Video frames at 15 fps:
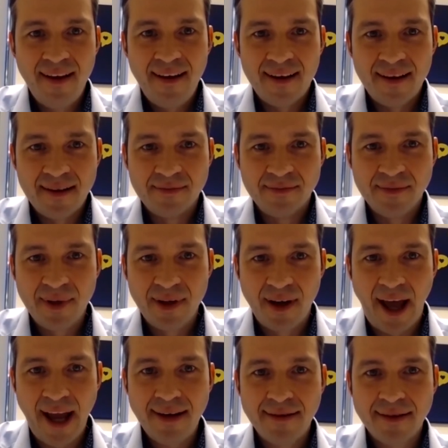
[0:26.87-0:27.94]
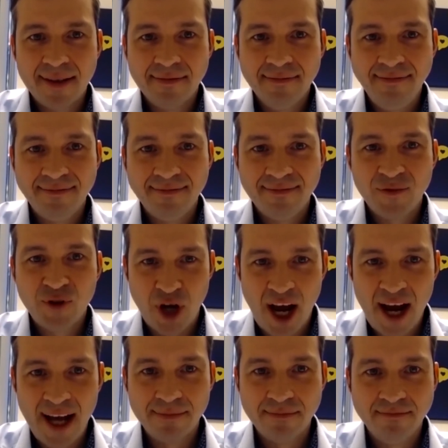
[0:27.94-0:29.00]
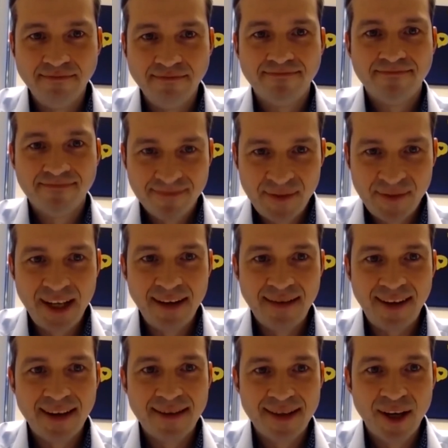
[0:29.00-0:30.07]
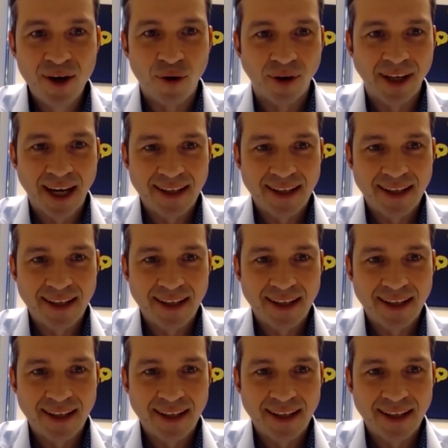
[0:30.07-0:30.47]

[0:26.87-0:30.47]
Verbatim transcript: Ähm, Rechnen, Schreiben, Digitalisierung.